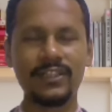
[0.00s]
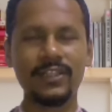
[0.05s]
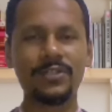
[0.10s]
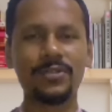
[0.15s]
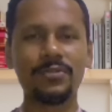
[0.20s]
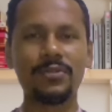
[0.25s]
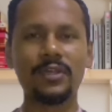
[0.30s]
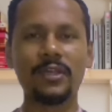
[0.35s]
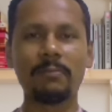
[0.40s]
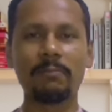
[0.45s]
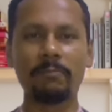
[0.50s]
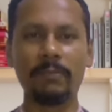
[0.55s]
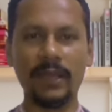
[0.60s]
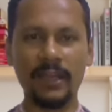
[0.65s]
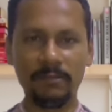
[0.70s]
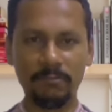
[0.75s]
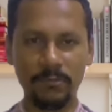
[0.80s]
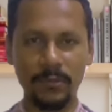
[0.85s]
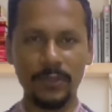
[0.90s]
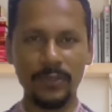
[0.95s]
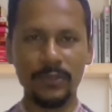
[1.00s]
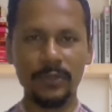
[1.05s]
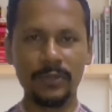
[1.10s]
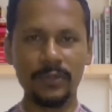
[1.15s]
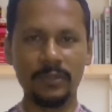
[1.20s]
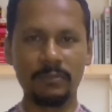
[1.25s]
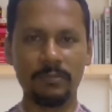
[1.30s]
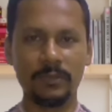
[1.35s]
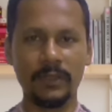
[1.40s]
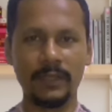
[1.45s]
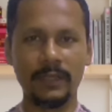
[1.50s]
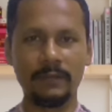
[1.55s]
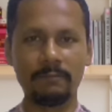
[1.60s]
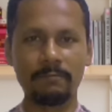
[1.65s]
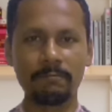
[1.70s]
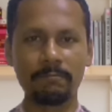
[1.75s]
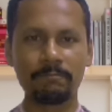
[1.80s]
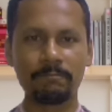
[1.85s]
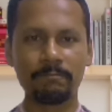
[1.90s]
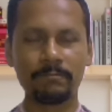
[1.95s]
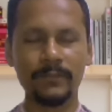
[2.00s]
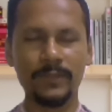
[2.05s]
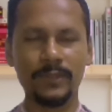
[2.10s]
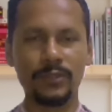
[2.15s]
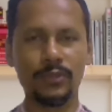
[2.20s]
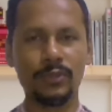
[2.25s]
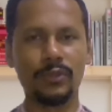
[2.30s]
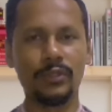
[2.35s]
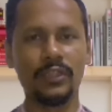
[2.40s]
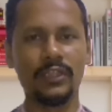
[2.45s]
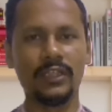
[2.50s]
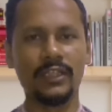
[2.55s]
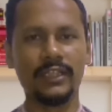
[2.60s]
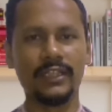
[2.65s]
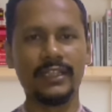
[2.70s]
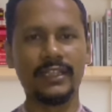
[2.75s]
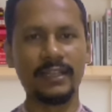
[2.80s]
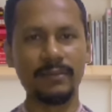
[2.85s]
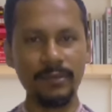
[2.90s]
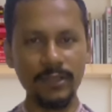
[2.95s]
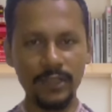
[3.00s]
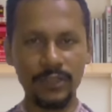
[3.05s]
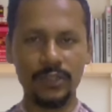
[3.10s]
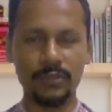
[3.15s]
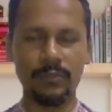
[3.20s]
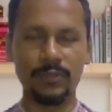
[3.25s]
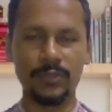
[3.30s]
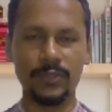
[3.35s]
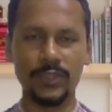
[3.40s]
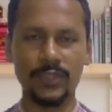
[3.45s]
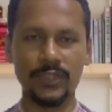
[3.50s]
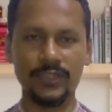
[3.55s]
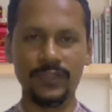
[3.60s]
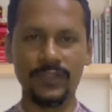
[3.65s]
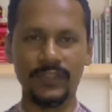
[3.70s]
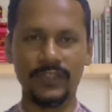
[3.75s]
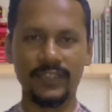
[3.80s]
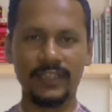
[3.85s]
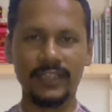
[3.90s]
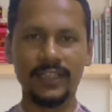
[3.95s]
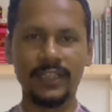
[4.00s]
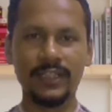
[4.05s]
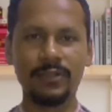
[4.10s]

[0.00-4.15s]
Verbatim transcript: শিশুদের পেট বড় হতে পারে যদি কৃমির সমস্যা হয়